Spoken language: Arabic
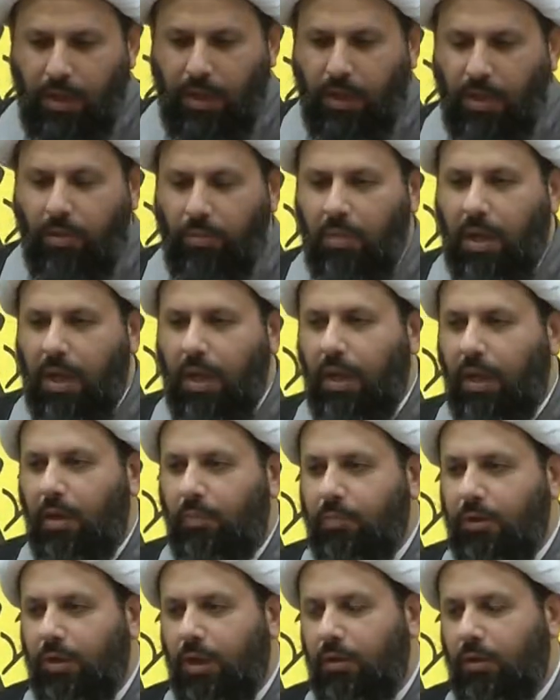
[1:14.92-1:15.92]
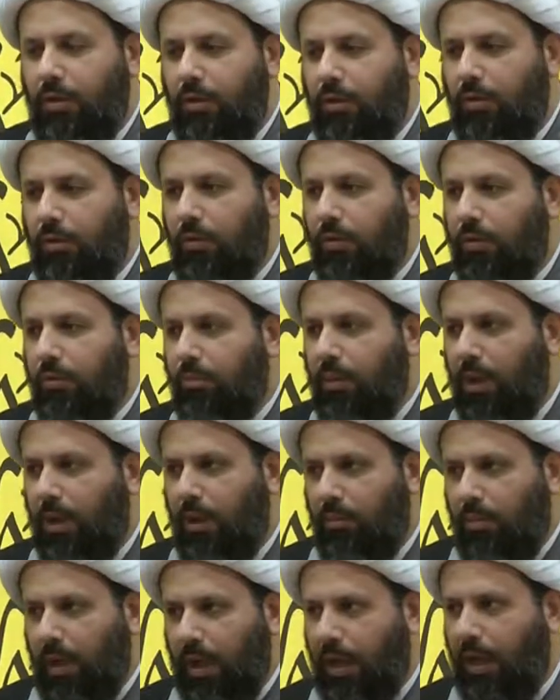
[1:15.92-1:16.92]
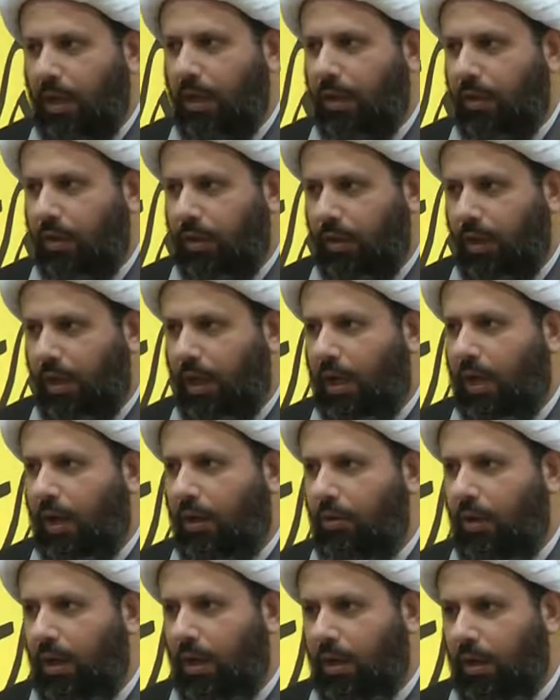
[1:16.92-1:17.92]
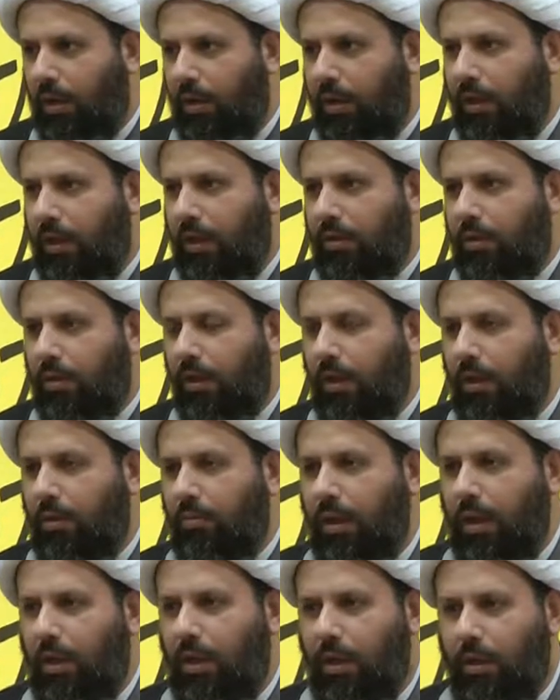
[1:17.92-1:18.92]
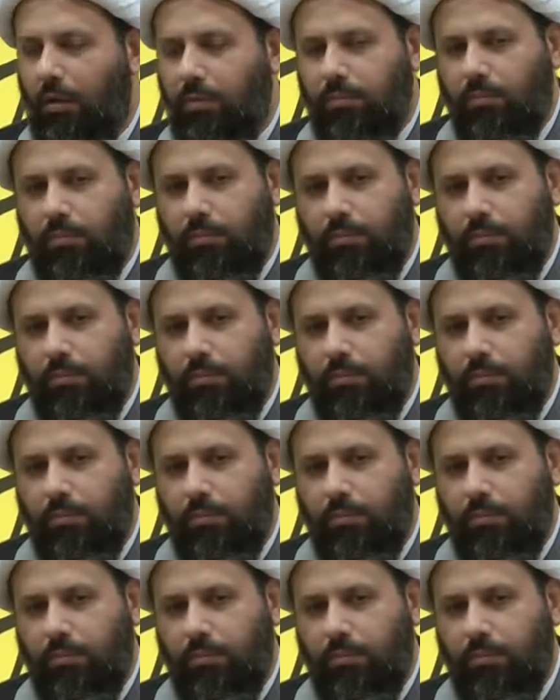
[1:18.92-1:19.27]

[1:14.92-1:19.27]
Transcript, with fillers: ما يبتدئون بالبحث حول قضية الإمام